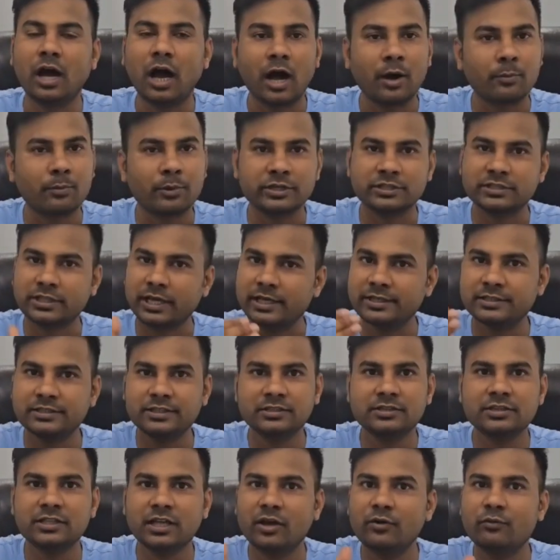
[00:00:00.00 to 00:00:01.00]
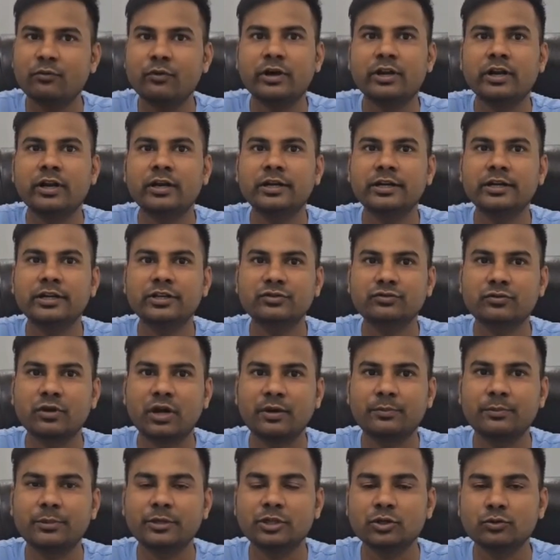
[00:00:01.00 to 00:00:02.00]
आपका साइज़ कितना है वन हंड्रेड
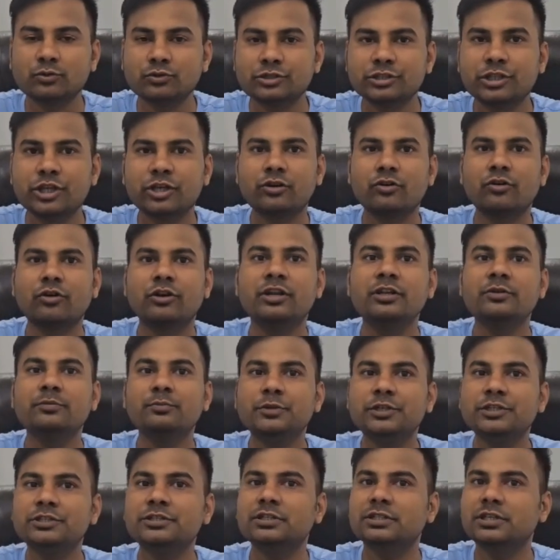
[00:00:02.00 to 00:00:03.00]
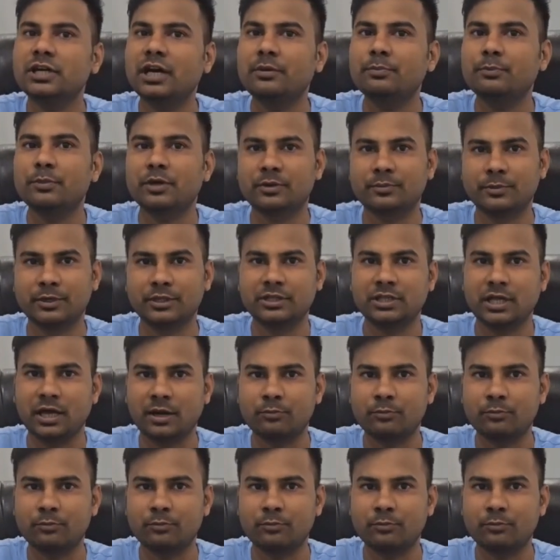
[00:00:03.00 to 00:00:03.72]
स्क्वायर फीट है उसके अकॉर्डिंग बीस हज़ार पर मंथ